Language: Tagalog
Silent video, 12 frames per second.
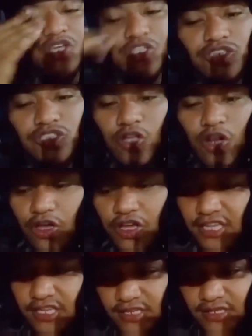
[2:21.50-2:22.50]
Yung
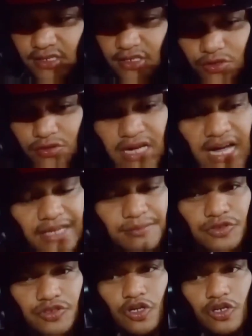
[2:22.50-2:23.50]
tuloy, yung
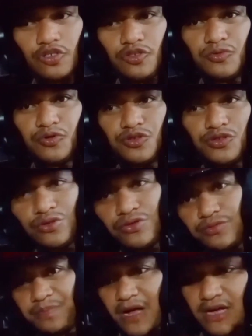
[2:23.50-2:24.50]
aking motor,
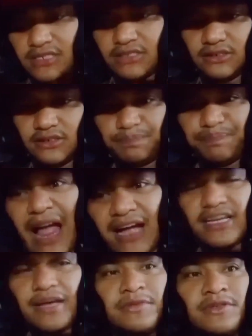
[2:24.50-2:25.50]
yumugyog, parang
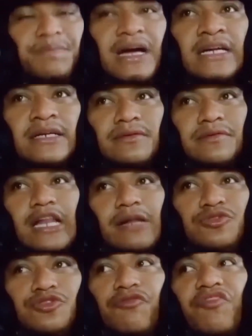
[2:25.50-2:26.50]
bang, I parang
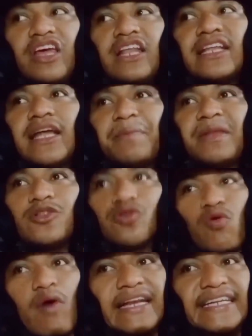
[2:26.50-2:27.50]
alam mo yung feeling na
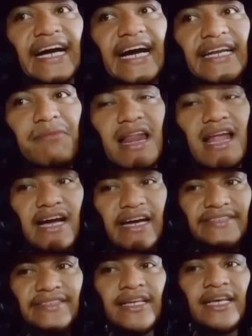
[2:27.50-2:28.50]
binatukan ka na
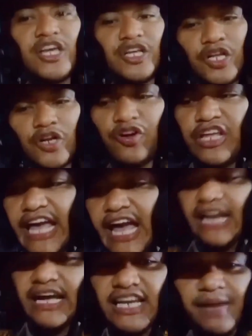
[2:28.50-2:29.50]
malakas. Ganyan
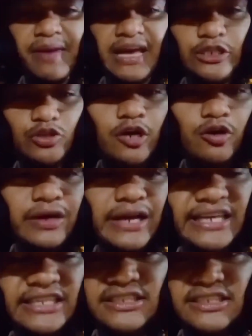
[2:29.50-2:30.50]
nangyari kaya napahinto ako
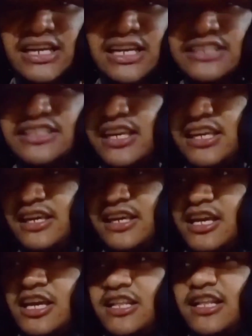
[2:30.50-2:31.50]
guys. Kasi
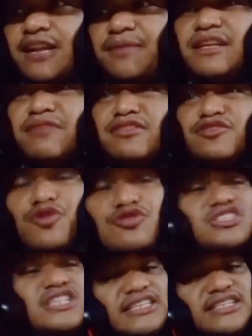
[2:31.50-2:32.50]
naramdaman ko
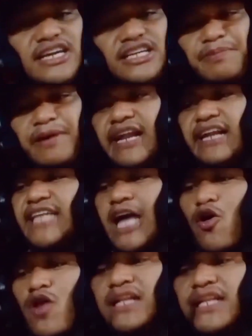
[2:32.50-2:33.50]
yung sakit guys, parang
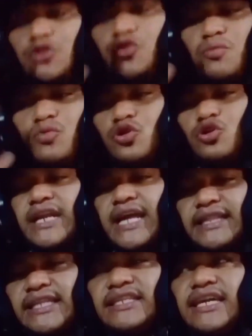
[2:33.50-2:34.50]
tako lang din tong motor
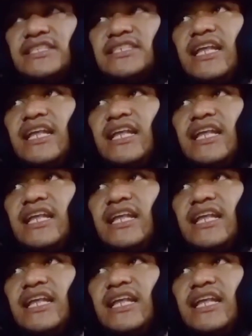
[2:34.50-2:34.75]
natin guys.